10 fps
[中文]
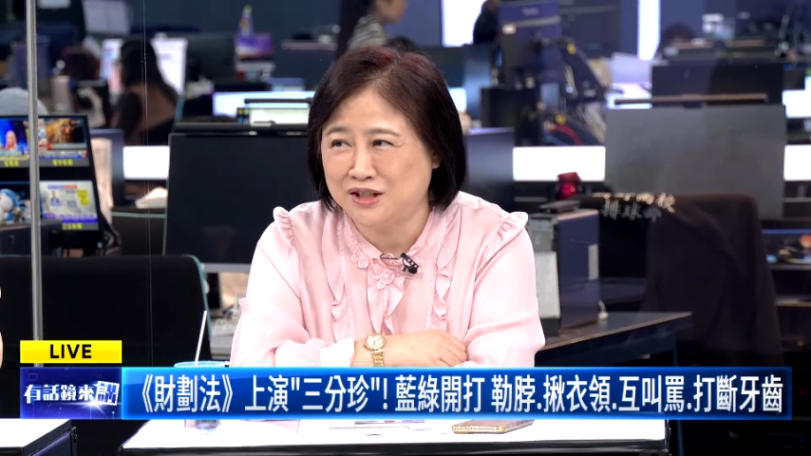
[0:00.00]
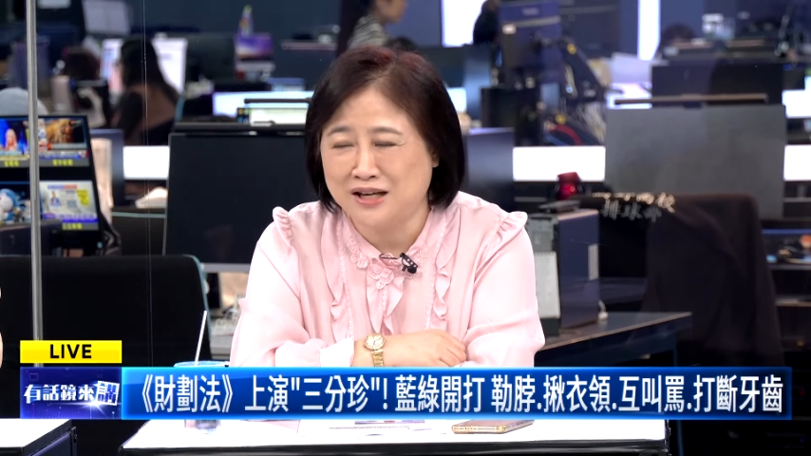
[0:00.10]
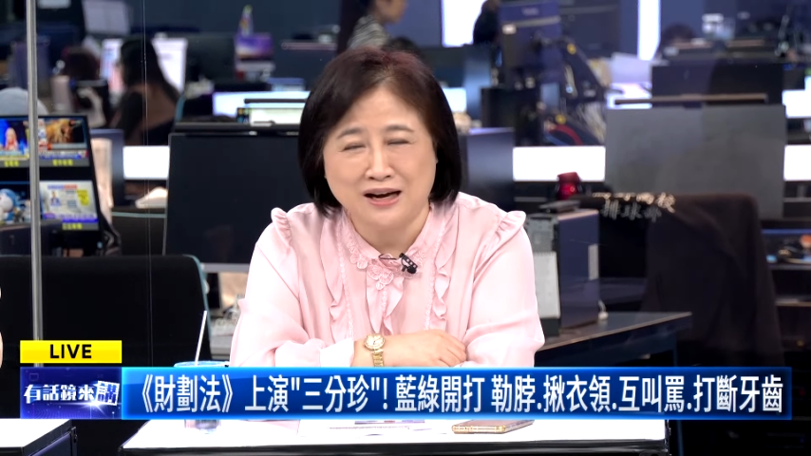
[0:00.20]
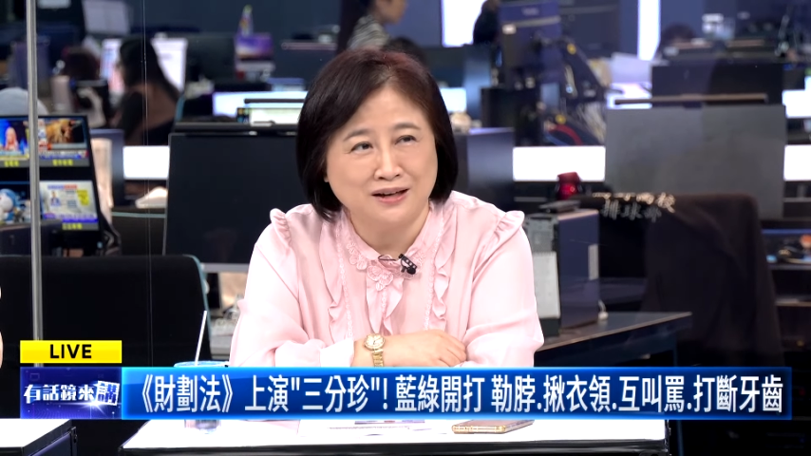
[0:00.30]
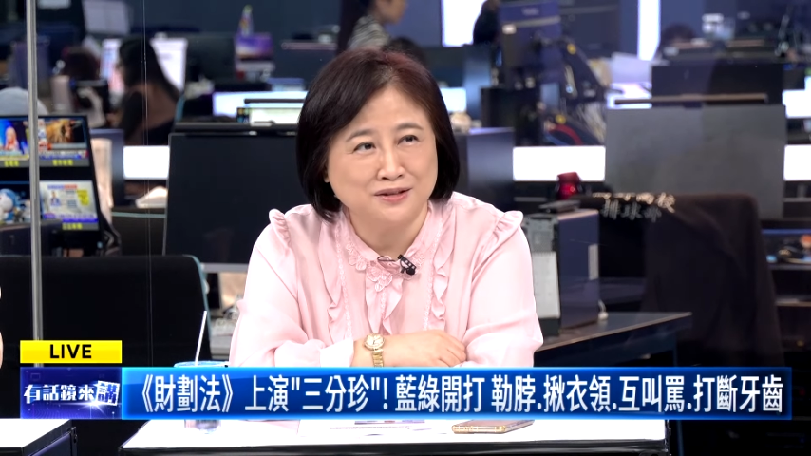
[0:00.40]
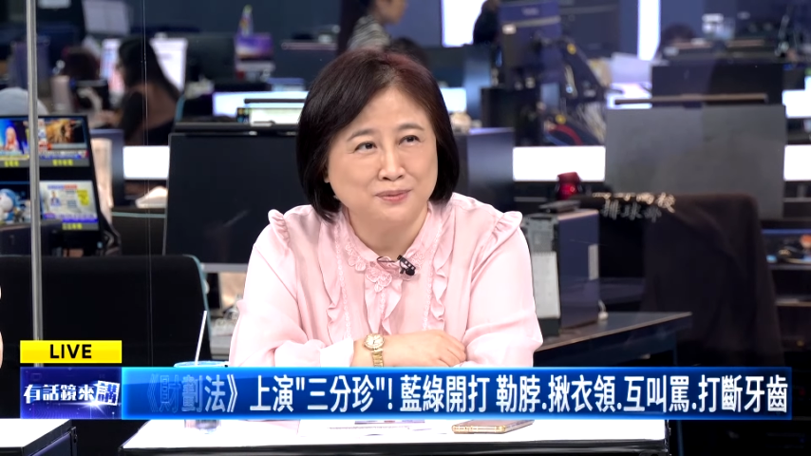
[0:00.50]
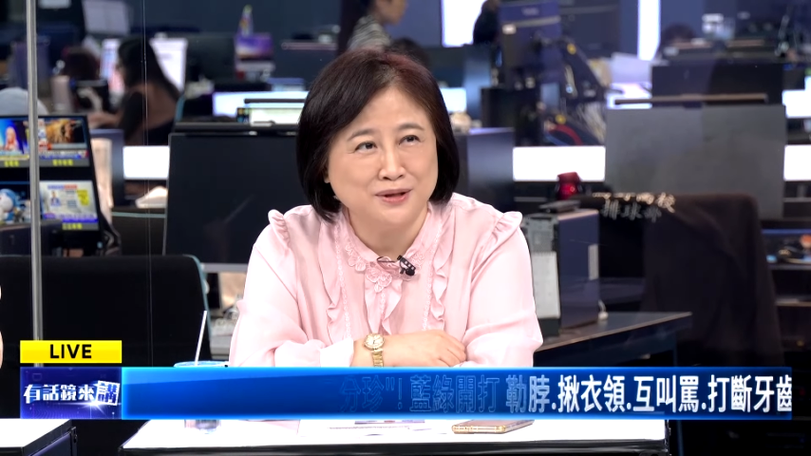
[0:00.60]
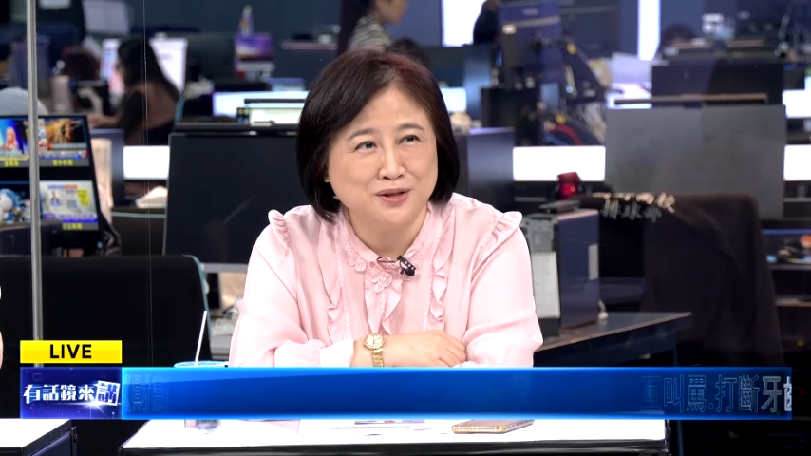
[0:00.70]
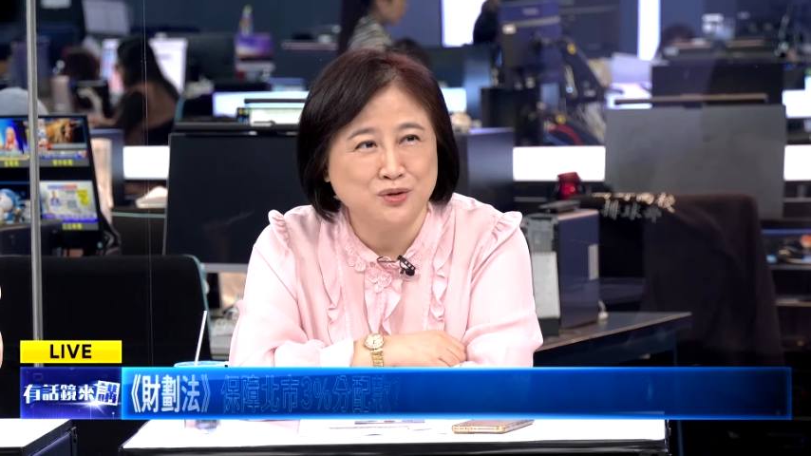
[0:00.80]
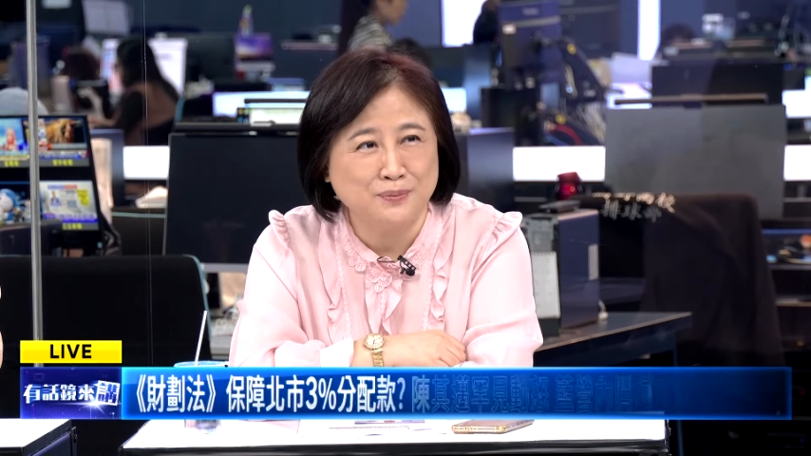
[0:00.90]
师啊，不
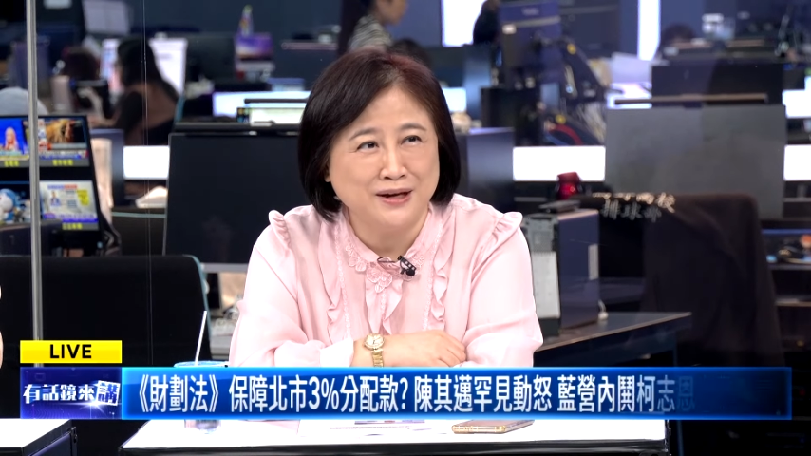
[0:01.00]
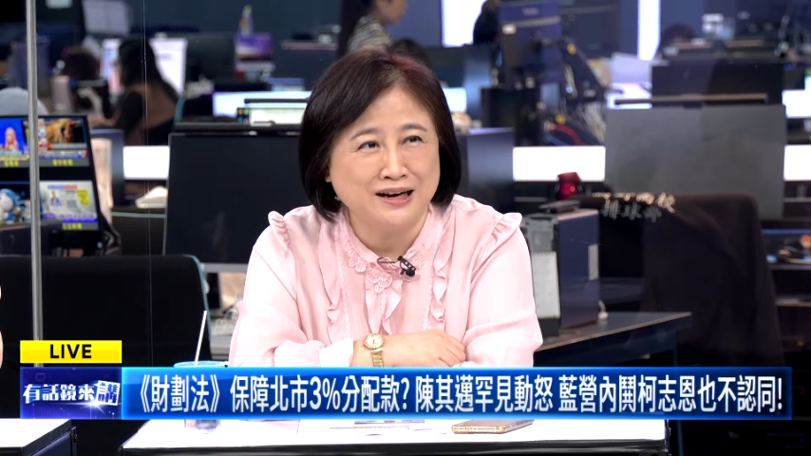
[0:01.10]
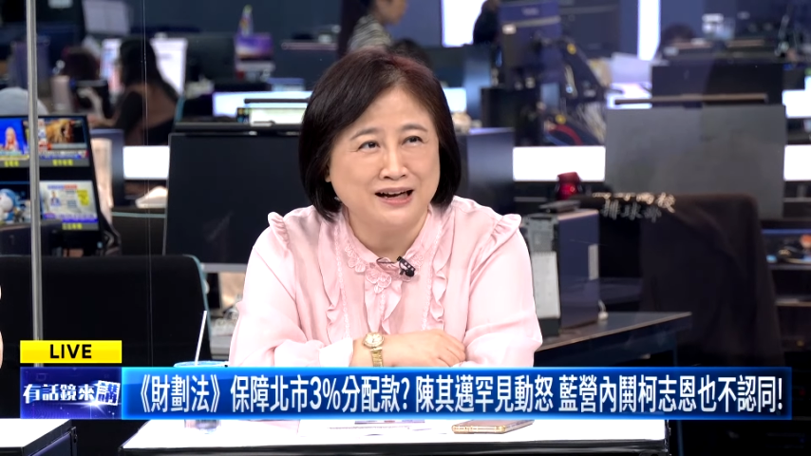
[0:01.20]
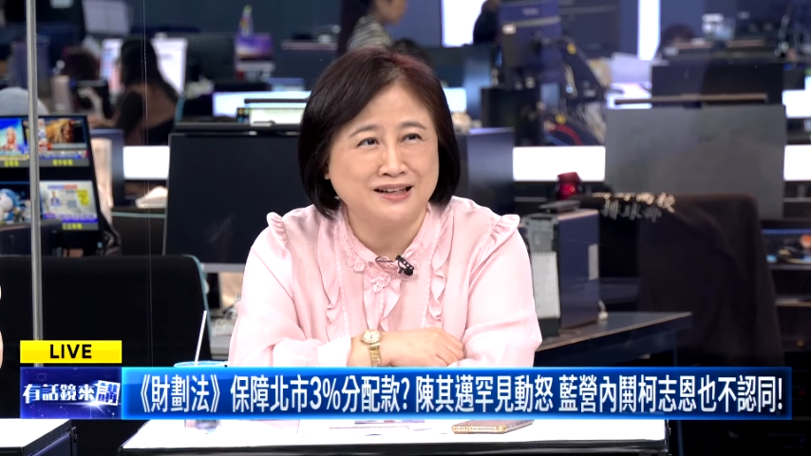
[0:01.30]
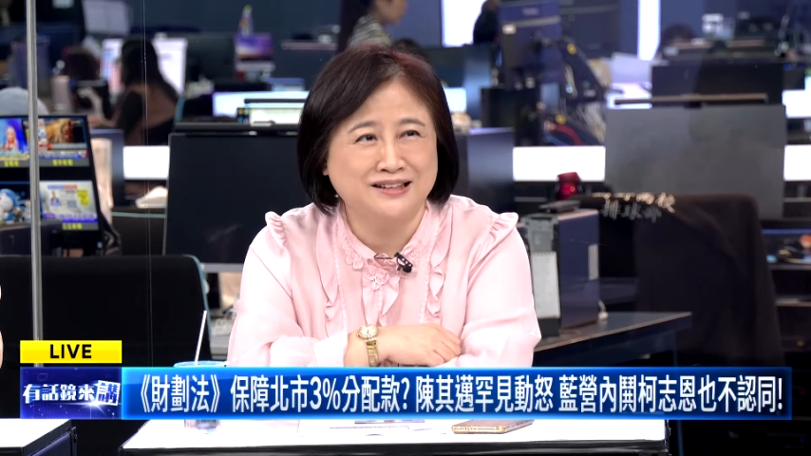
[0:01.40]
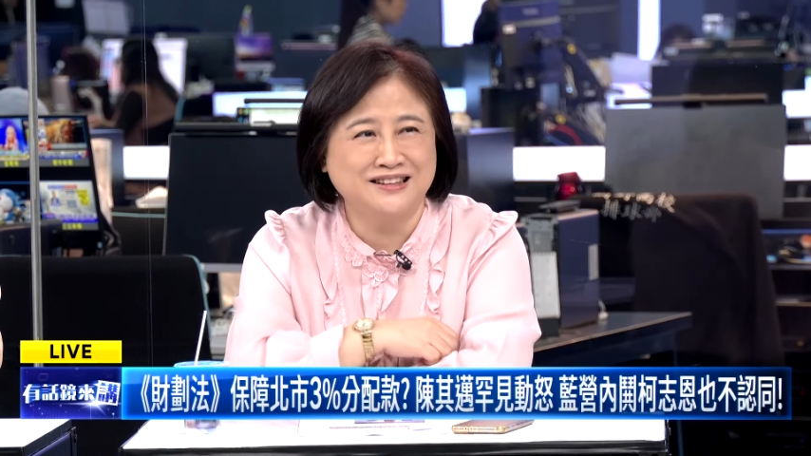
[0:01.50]
能随便拉。